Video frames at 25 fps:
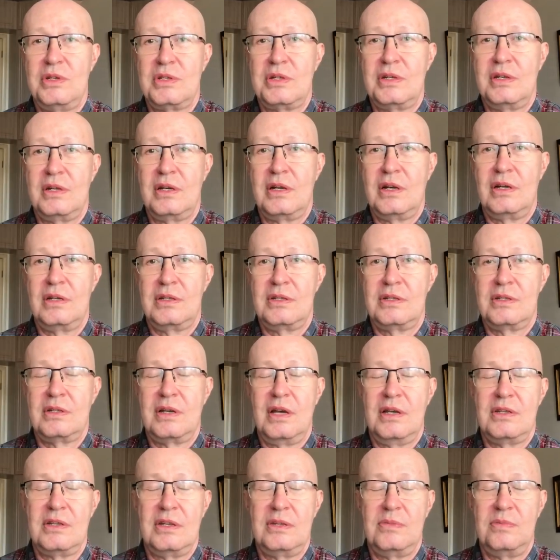Я
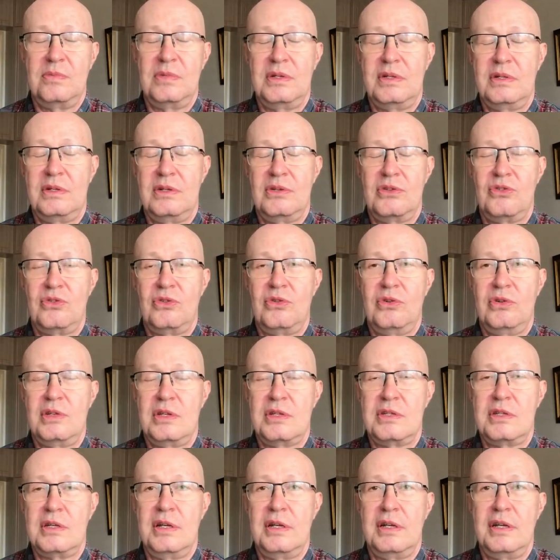сказал бы, что она
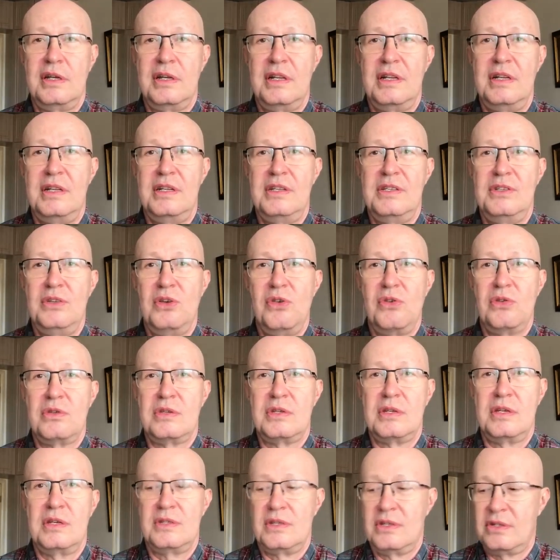скорее
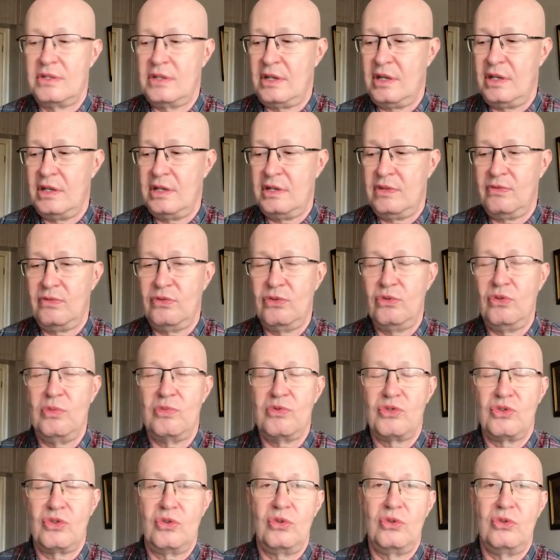реалистическая, состоит в том,
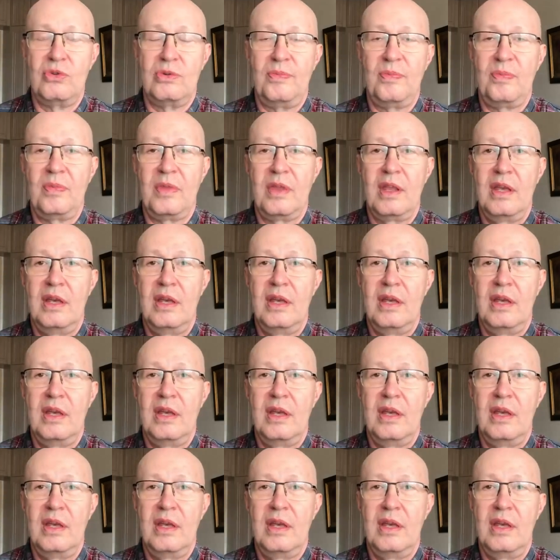что